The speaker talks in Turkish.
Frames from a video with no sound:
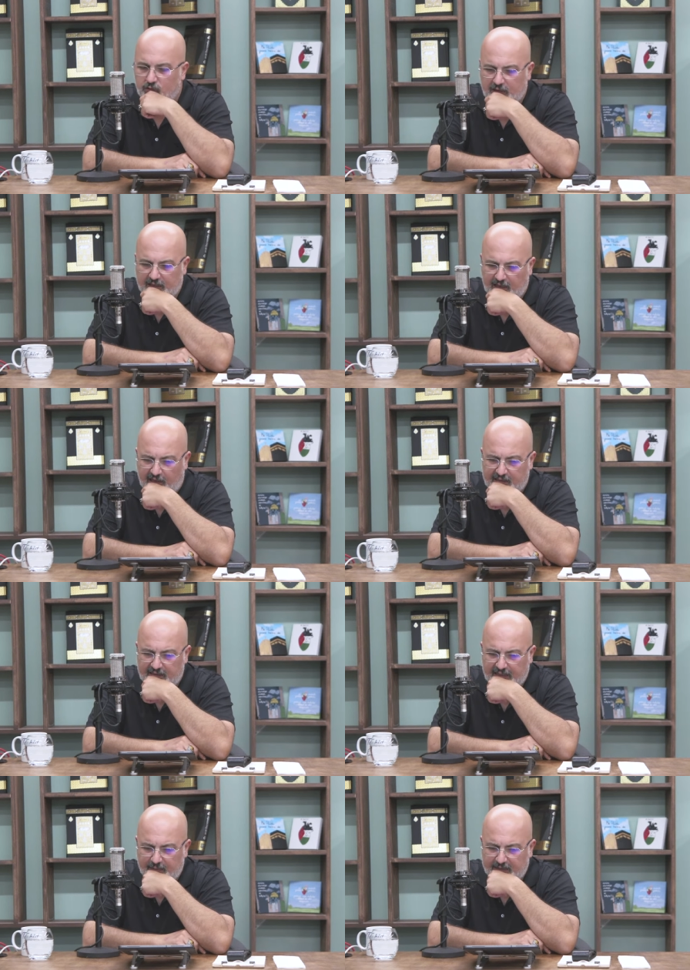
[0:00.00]
buradaki alın
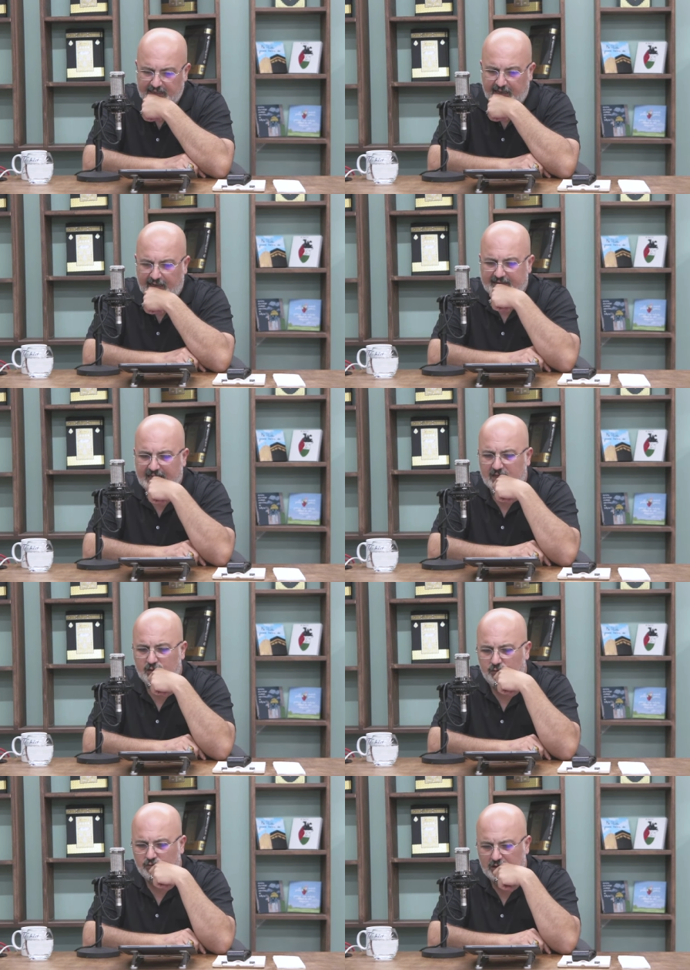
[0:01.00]
kelimesi
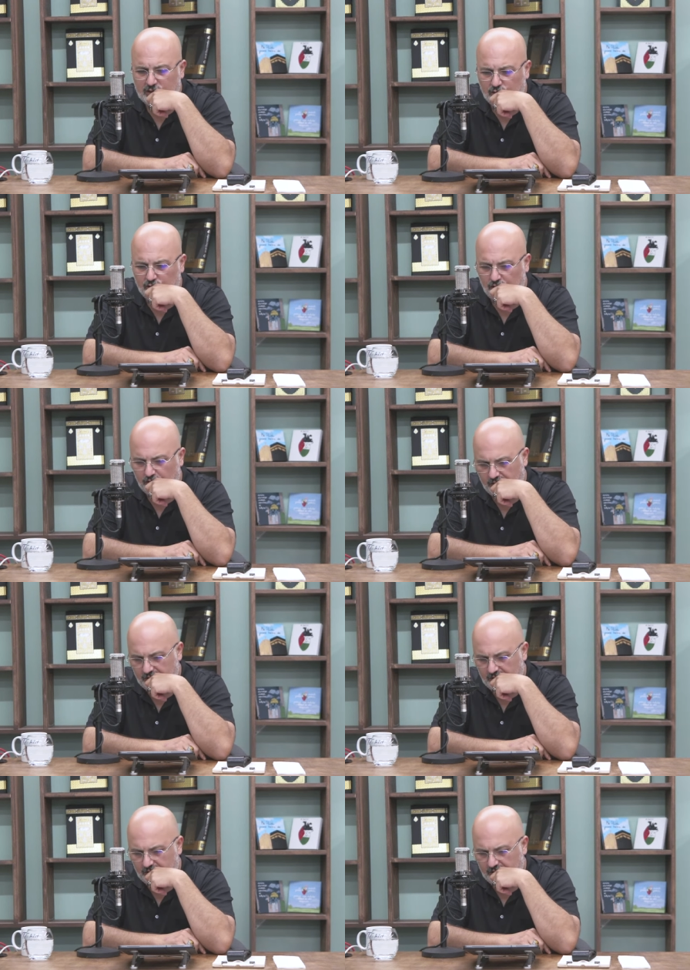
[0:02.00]
etelkumur Resulü.